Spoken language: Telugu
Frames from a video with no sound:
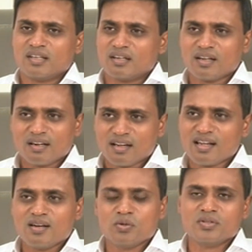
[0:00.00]

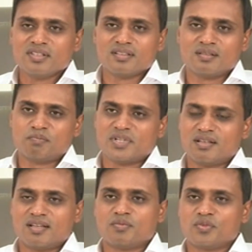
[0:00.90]
రకరకాలు
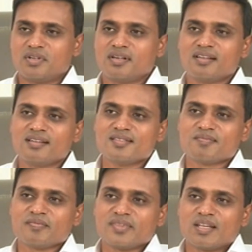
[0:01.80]
అంటే
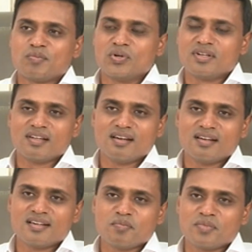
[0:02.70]
పొలిటికల్
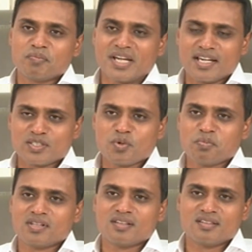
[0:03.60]
అంటే మ్యాక్సిమం
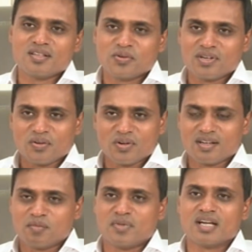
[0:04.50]
అదంతా కూడా ఒక
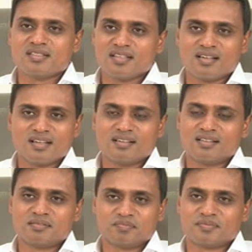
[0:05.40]
మానసిక
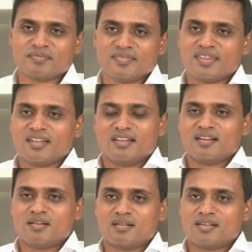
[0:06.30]

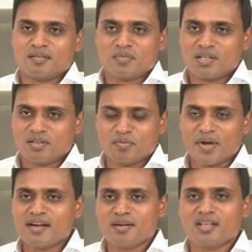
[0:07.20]
అంటే
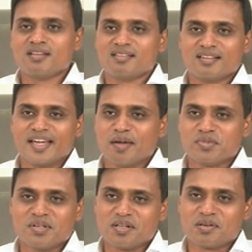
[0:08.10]
మైండ్
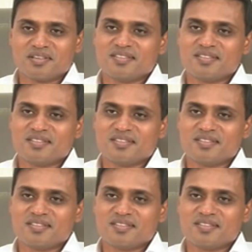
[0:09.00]
గేమ్స్ అంటారు